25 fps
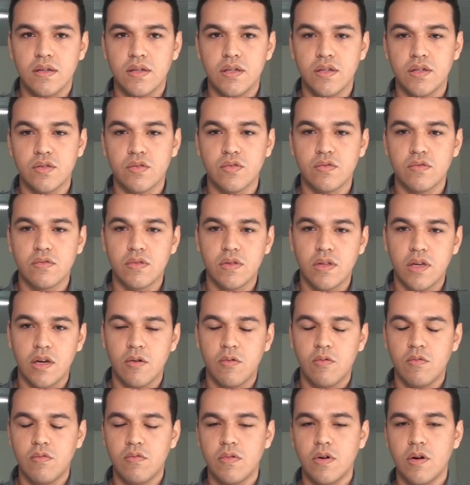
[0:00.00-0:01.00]
Isso, é
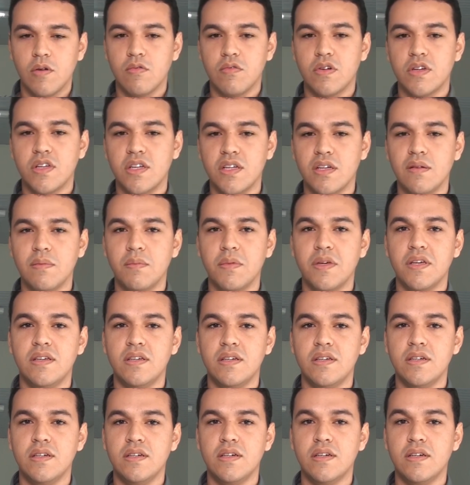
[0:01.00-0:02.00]
um, é um crime
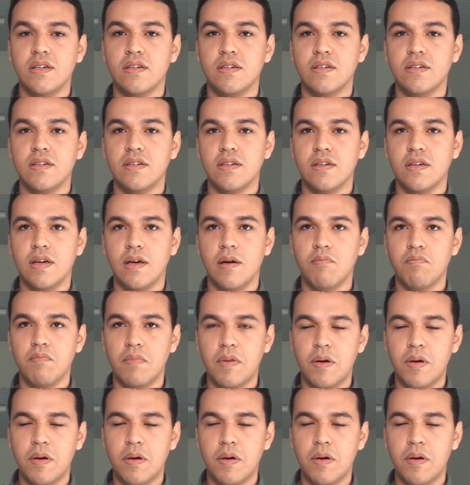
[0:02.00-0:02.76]
que é,